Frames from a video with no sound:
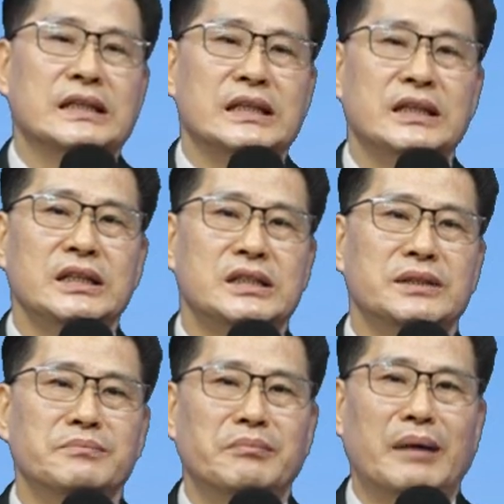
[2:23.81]

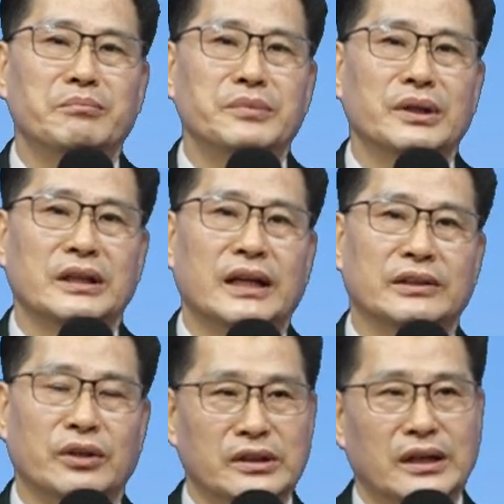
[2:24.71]
20만
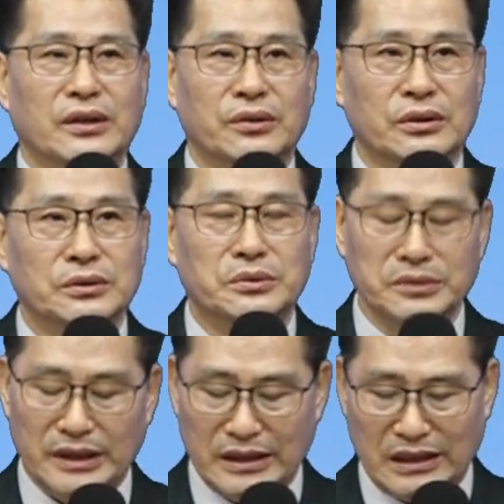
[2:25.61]
명이나 된다고
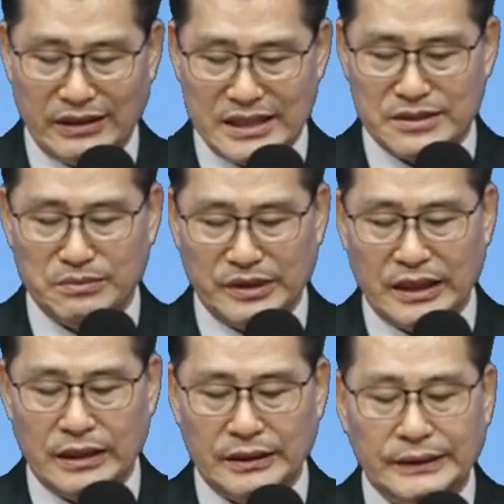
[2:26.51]
통계가 나와
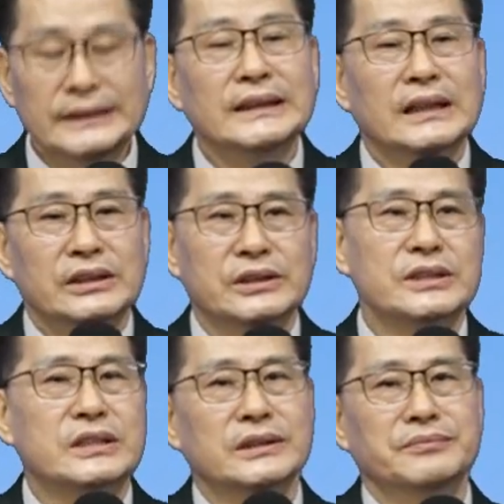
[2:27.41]
있습니다.
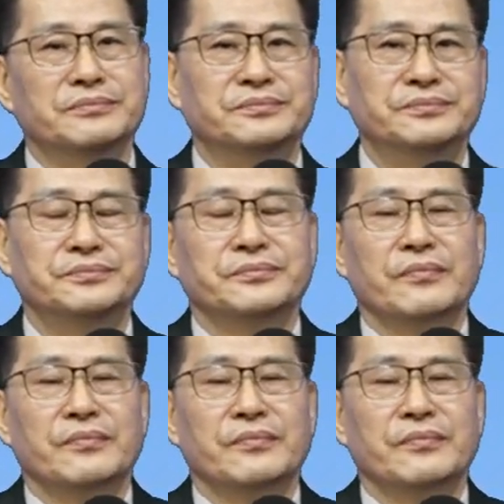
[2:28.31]
이것은